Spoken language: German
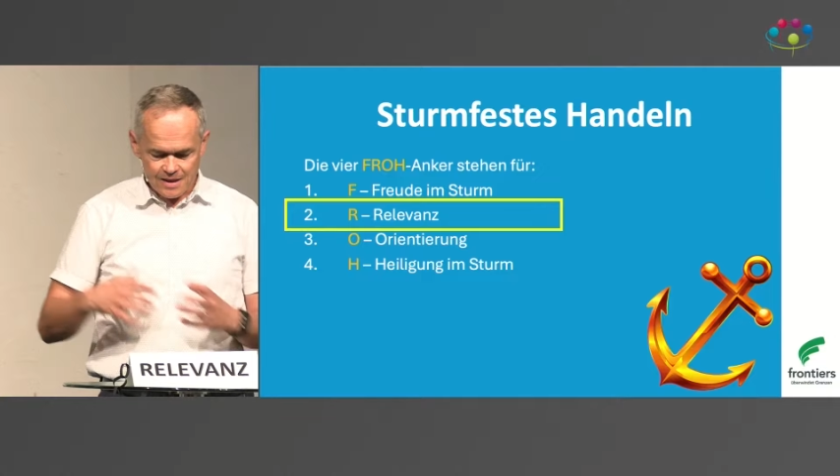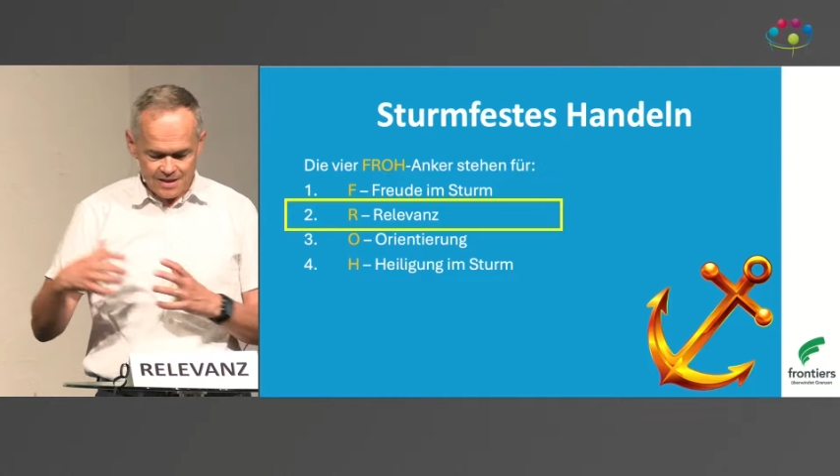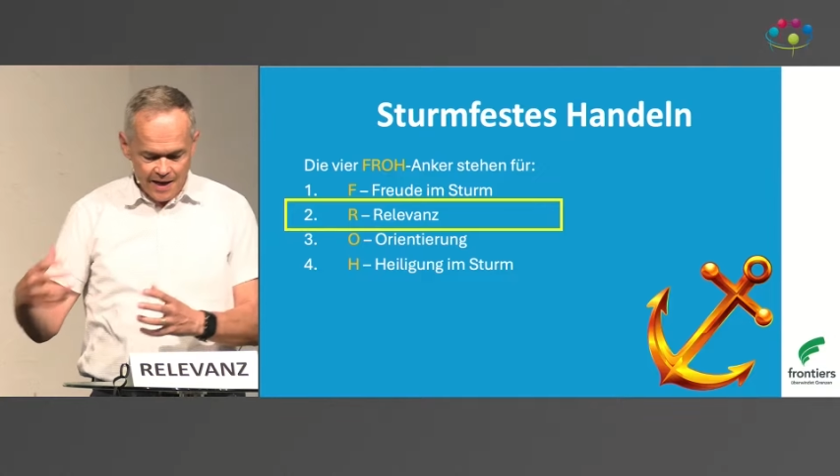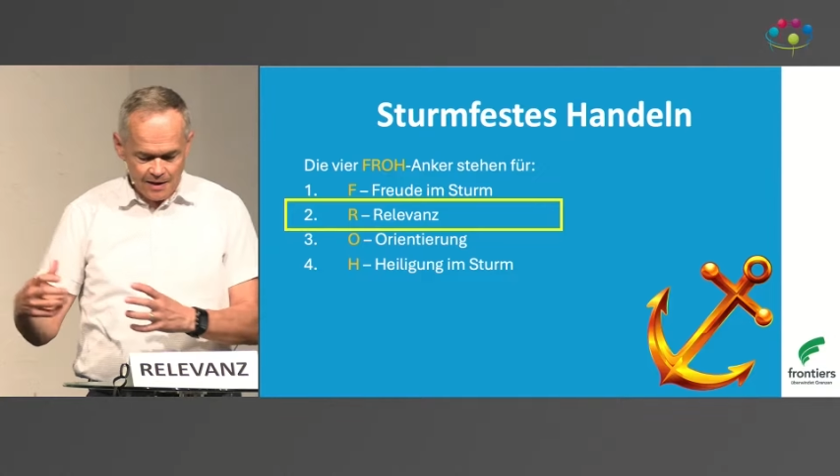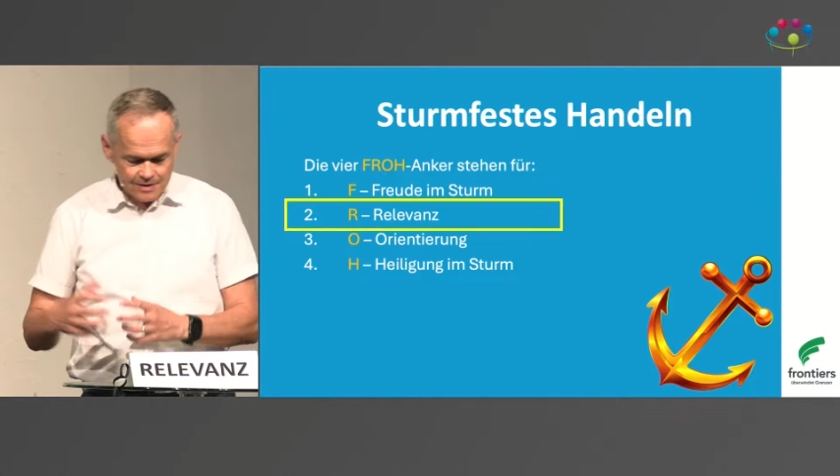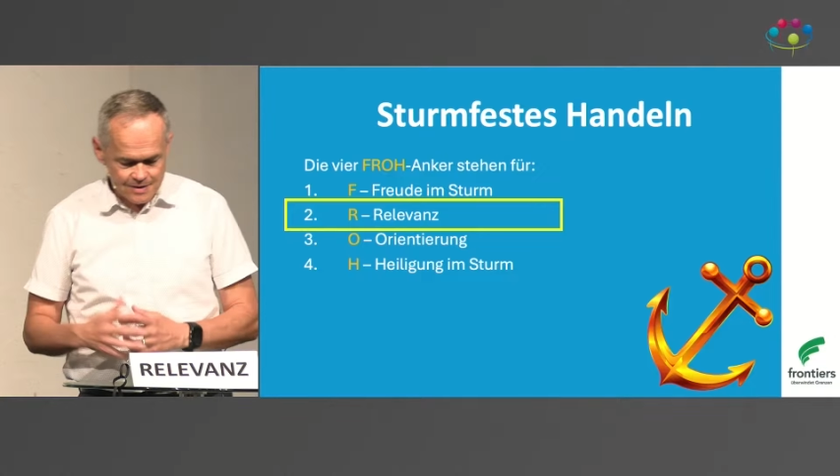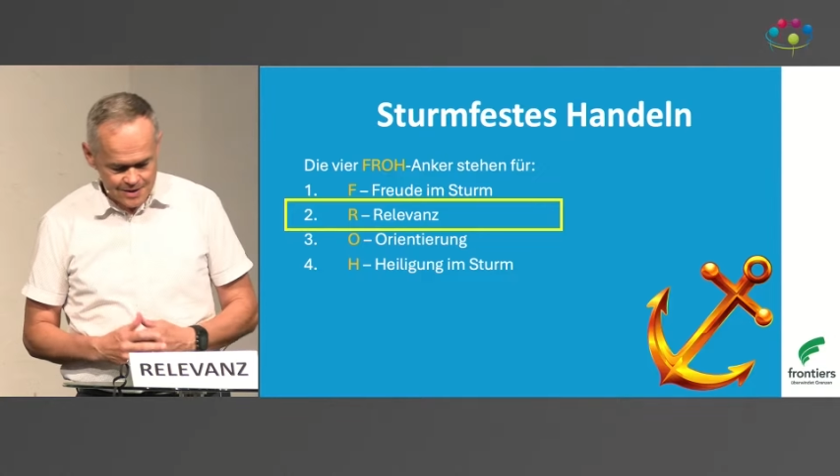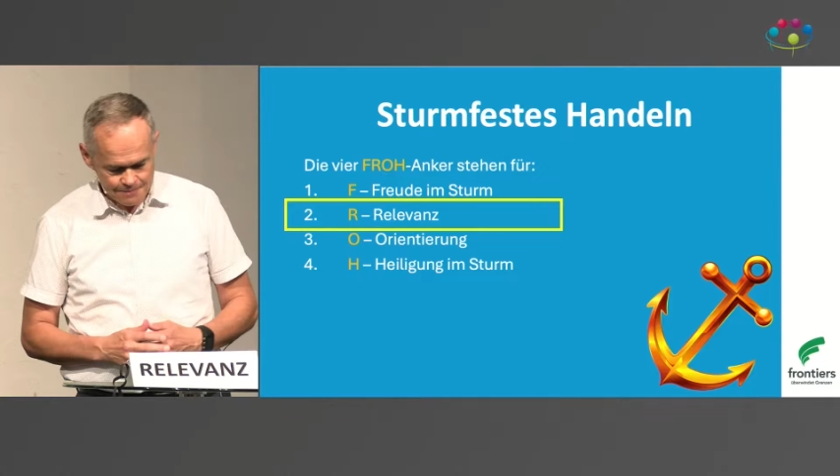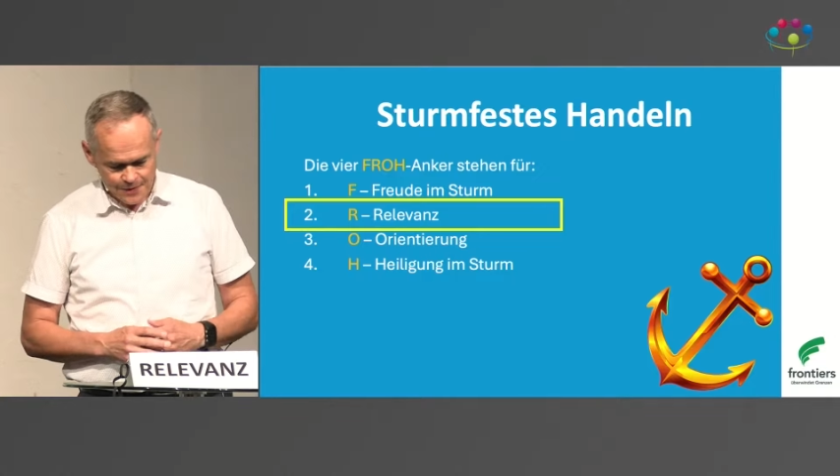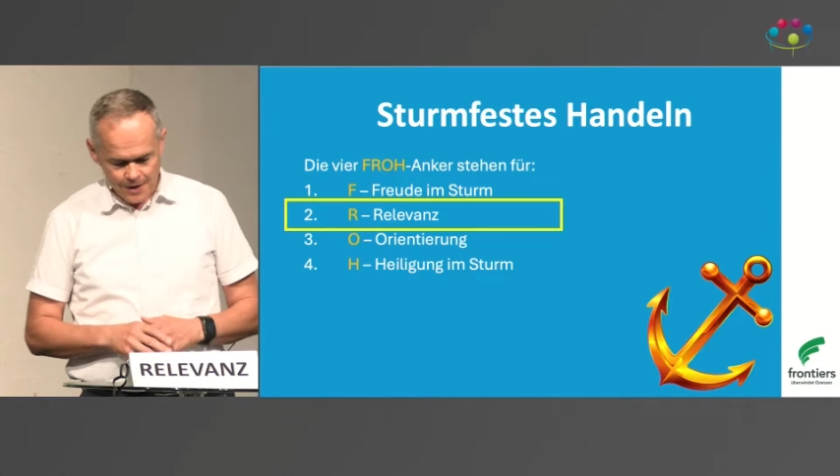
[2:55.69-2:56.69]
das
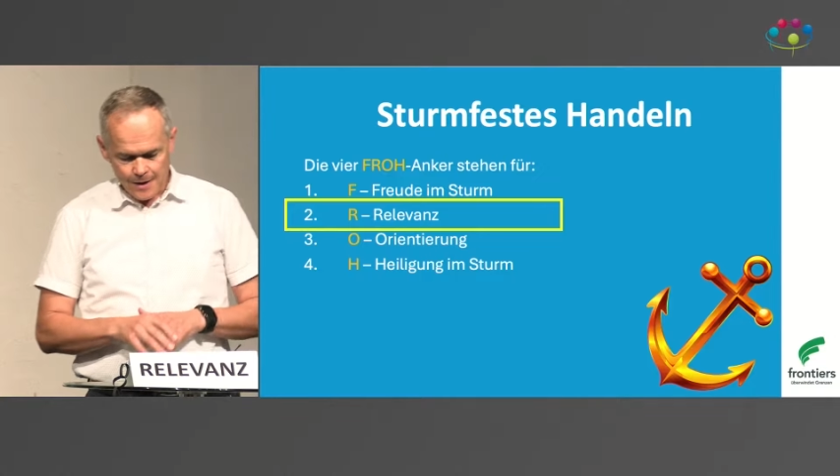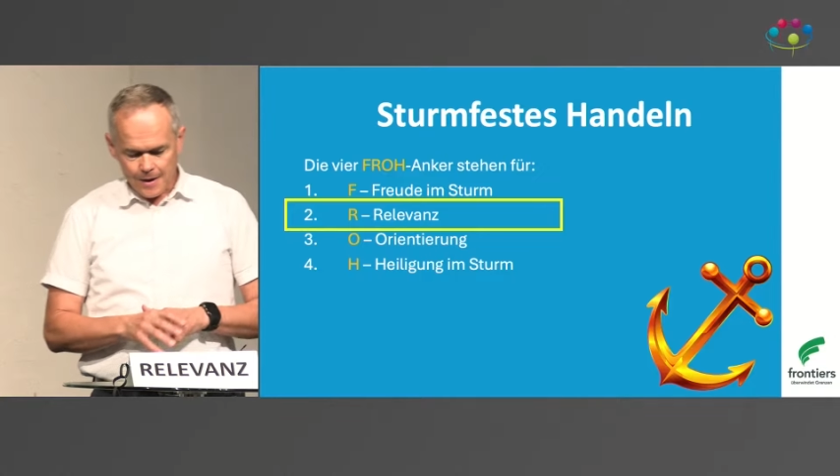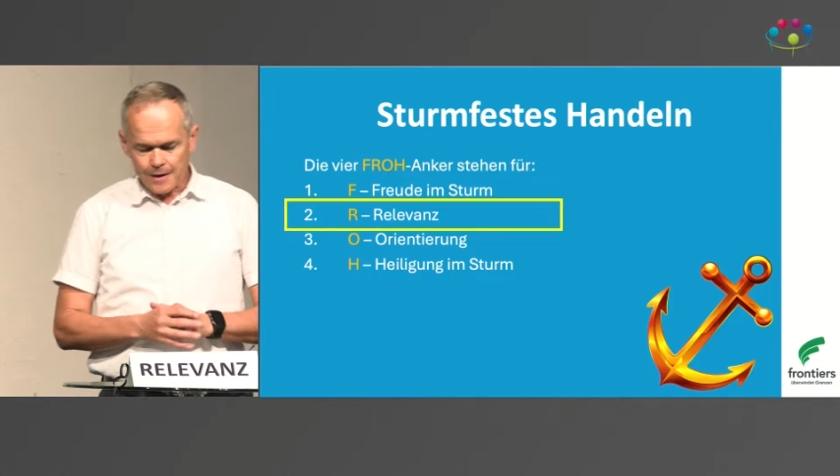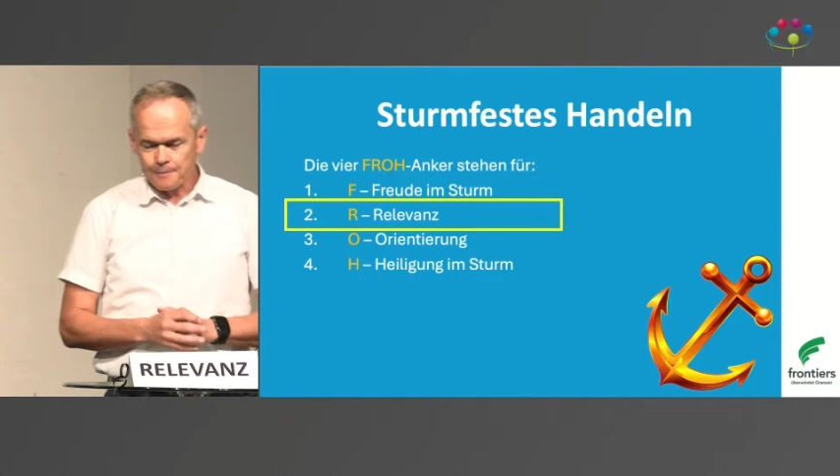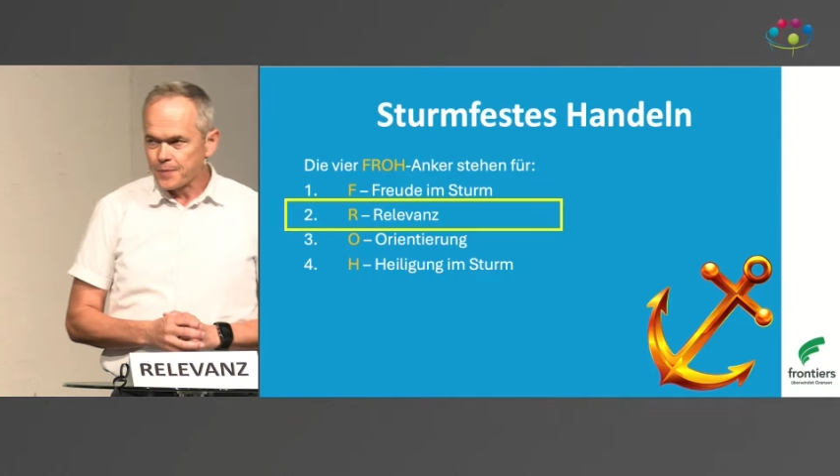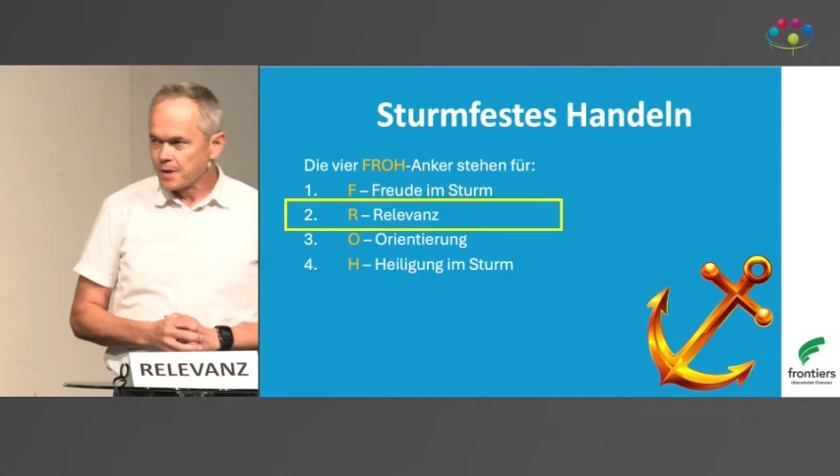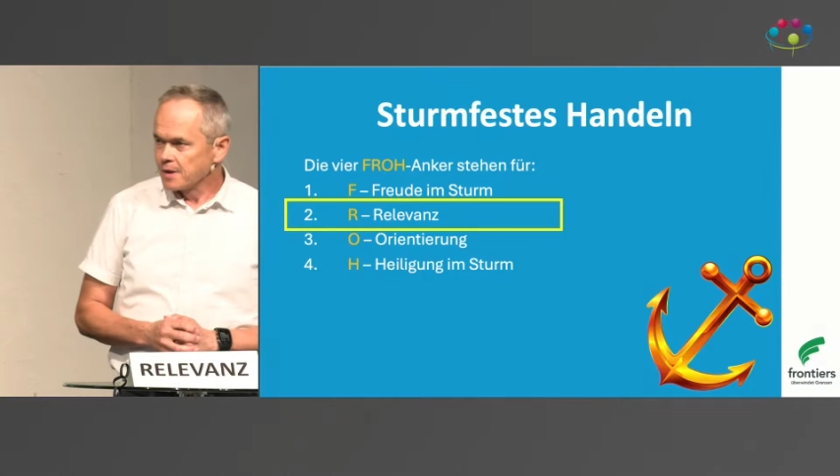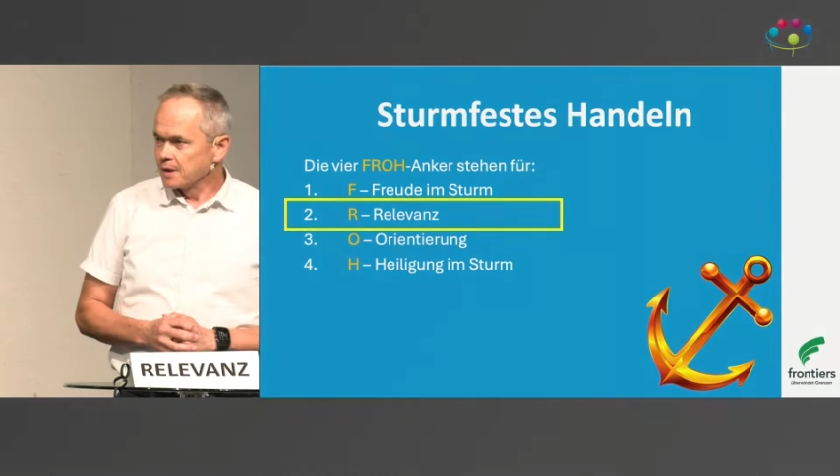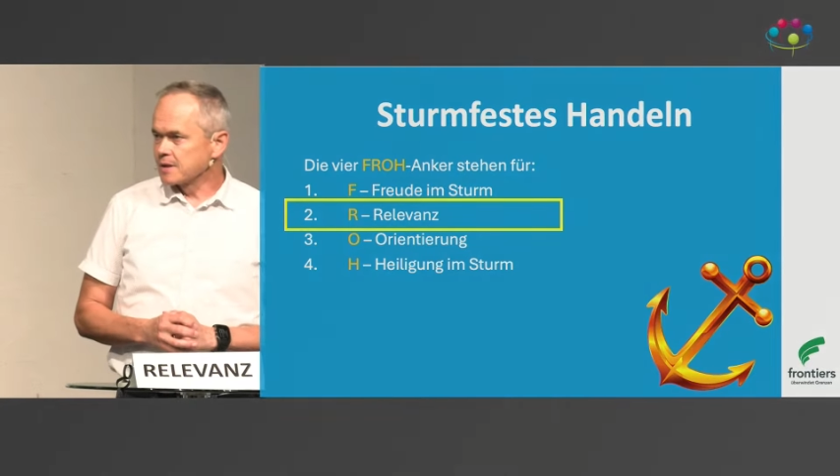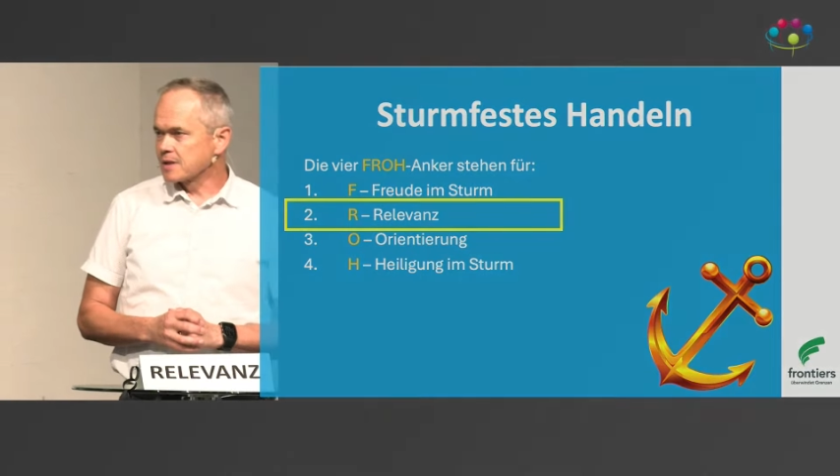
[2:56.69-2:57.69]
Herz,
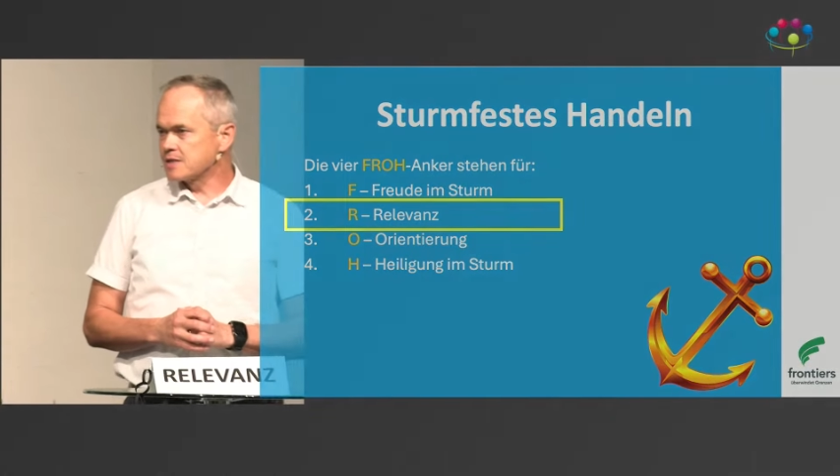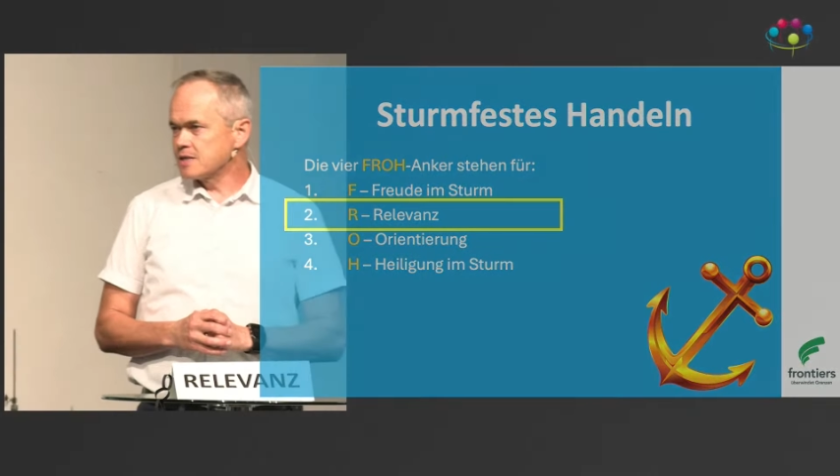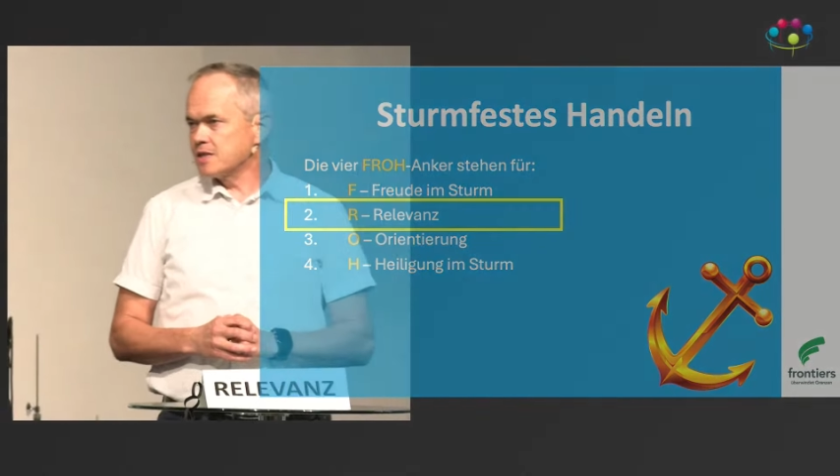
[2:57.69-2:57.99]
das ist